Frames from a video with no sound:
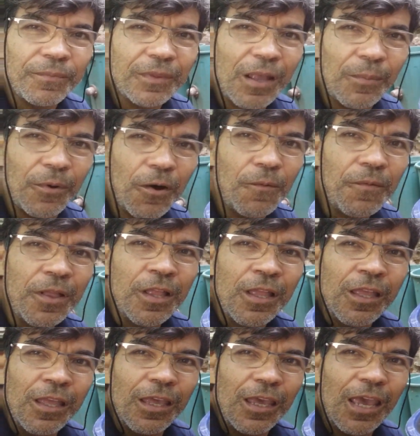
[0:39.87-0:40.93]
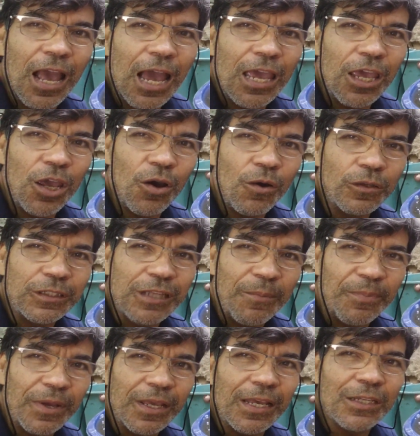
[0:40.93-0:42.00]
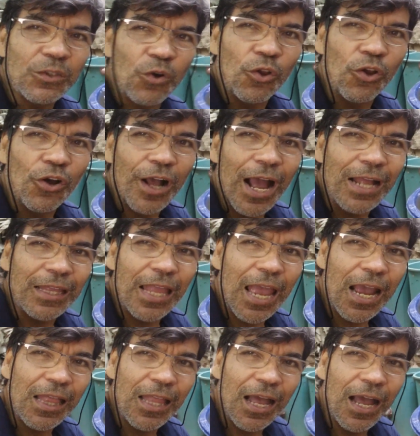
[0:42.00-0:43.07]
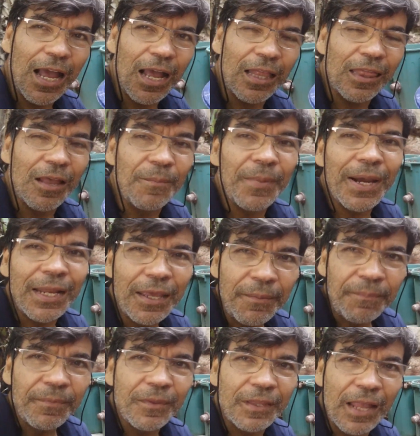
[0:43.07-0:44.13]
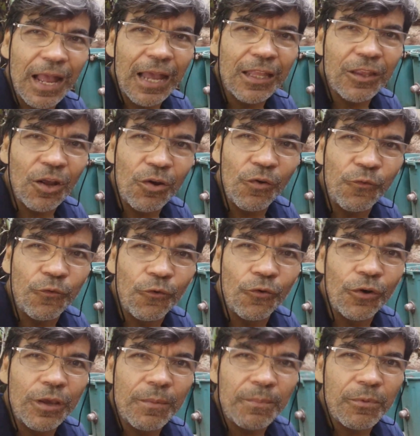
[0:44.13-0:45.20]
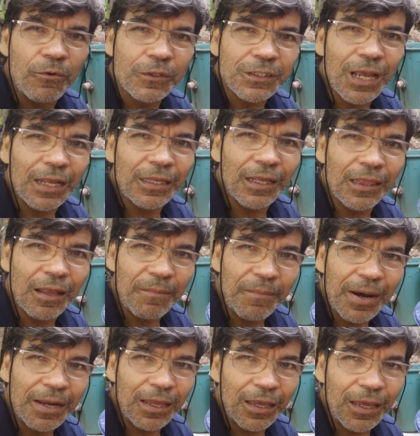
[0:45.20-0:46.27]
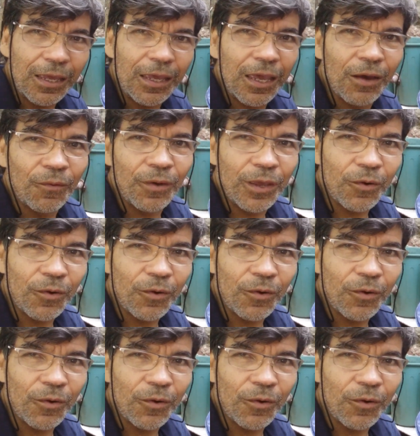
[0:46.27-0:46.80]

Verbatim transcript: tá bom? E aí eu sempre quis colocar nela lambari, tá? Então eu fui em busca de lambari e eu